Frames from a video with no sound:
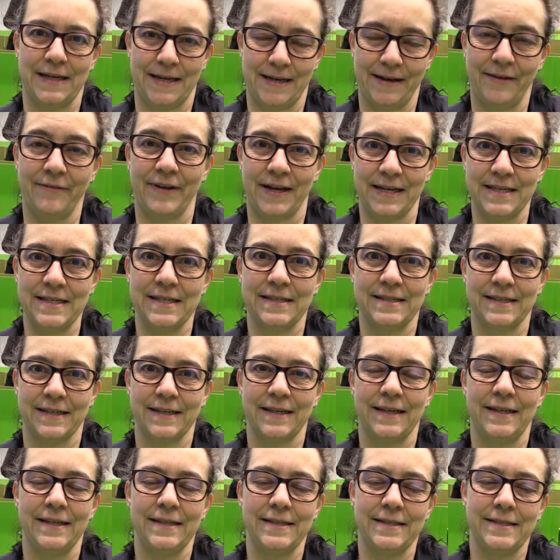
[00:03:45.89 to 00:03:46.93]
erweiterte
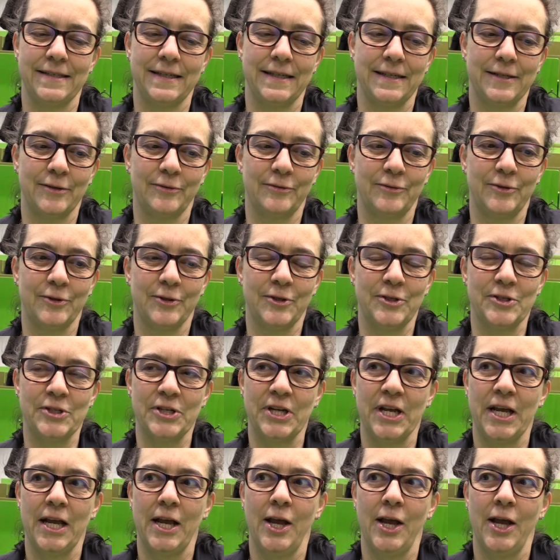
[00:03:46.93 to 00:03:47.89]
Realität auf Deutsch.